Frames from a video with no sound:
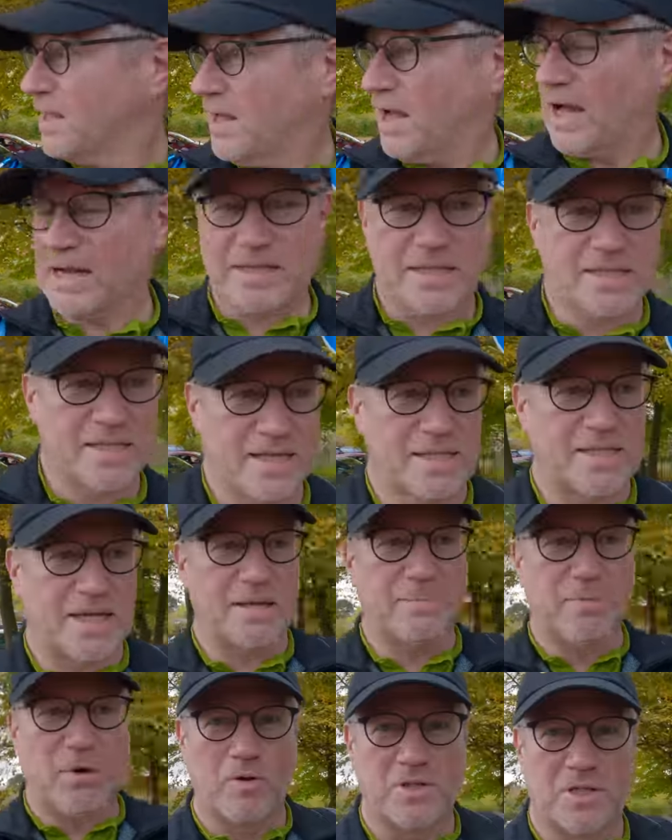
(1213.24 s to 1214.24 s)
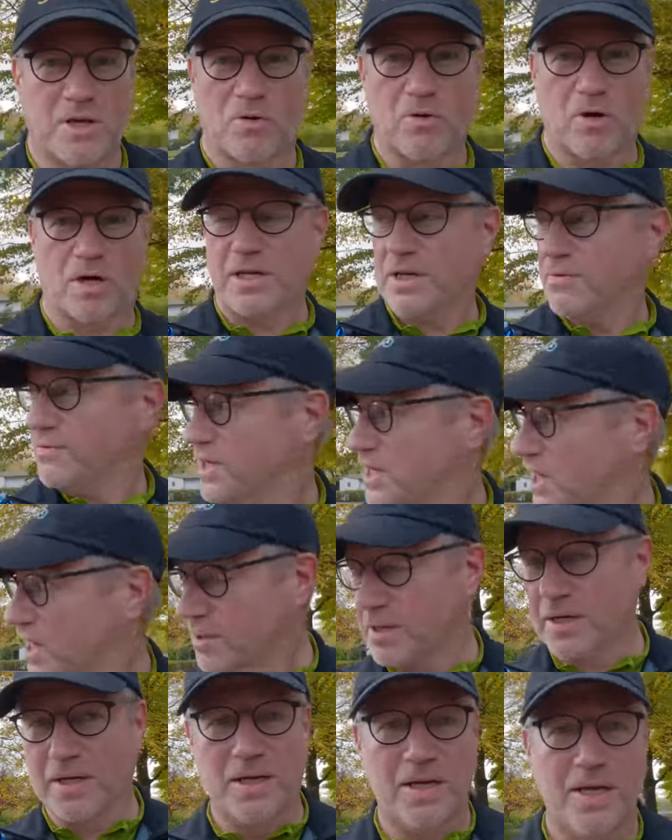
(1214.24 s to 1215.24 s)
Andererseits hängen bei uns ja auch noch
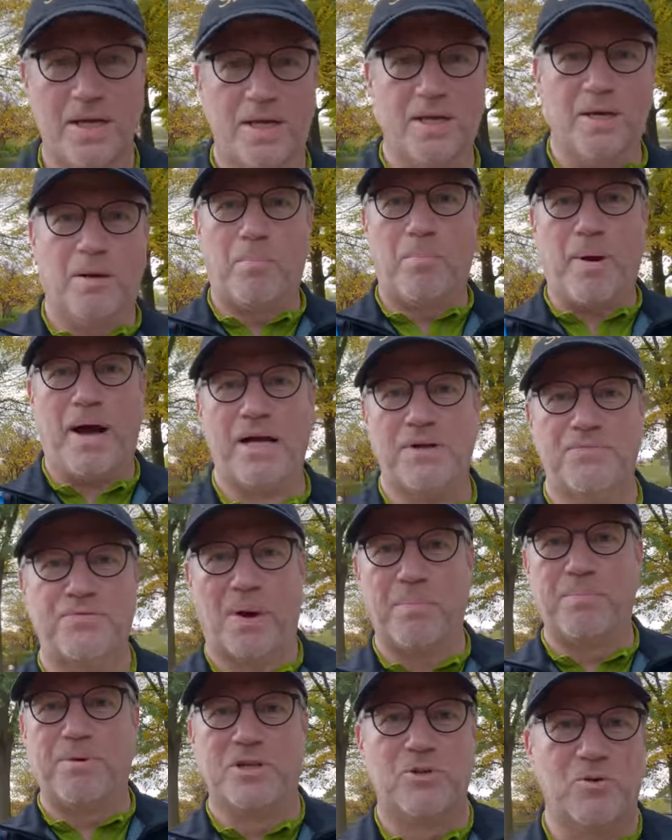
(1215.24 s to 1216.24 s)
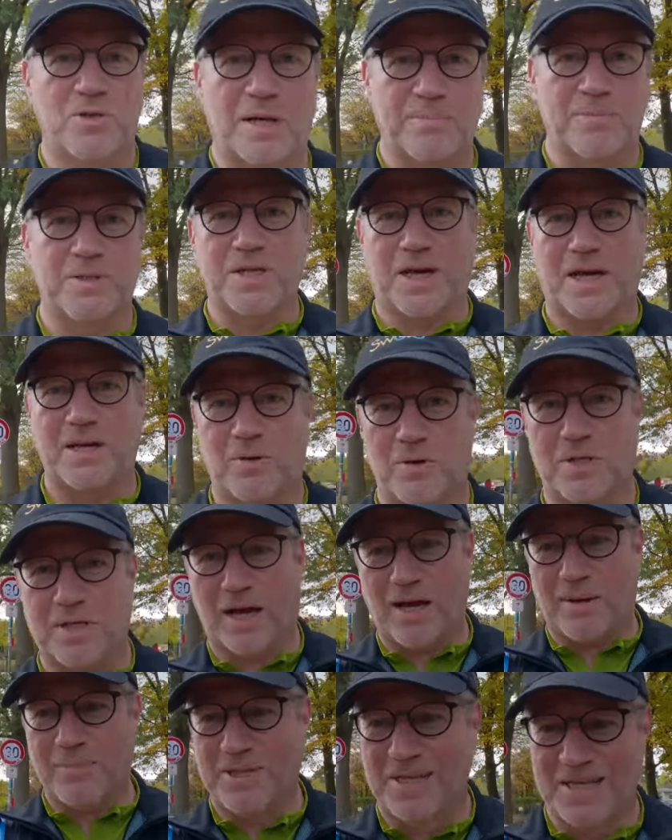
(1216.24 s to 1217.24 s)
irgendwelche Bahnverbindungen damit dran heute
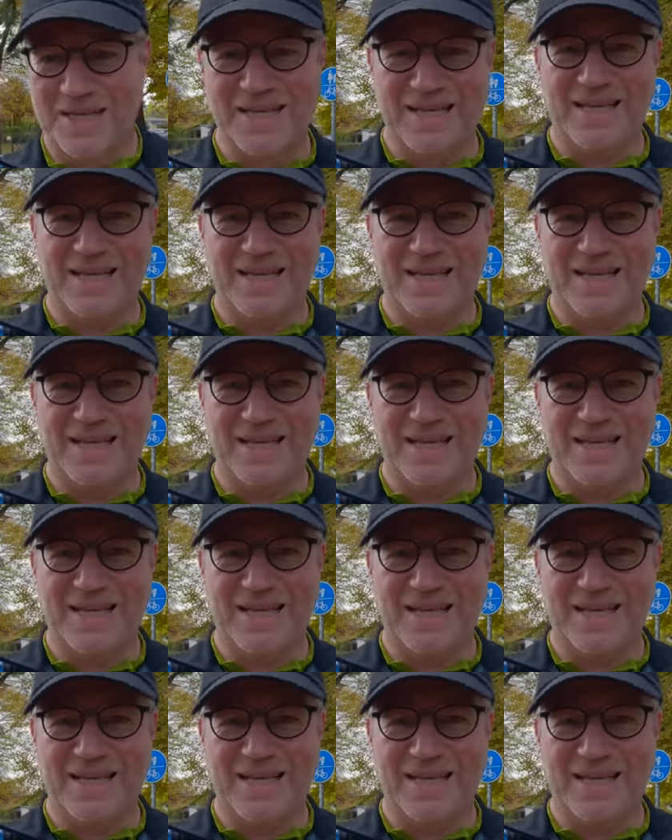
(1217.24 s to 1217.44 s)
Abend.